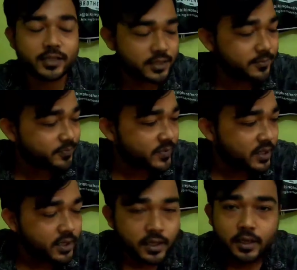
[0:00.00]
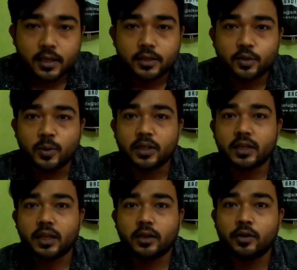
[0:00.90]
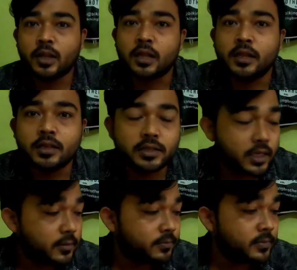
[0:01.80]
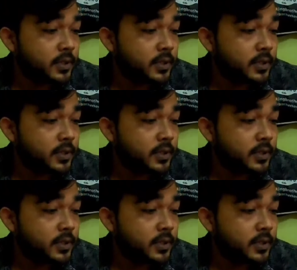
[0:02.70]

চলে আসলাম তোমাদেরকে কথা দিয়েছিলাম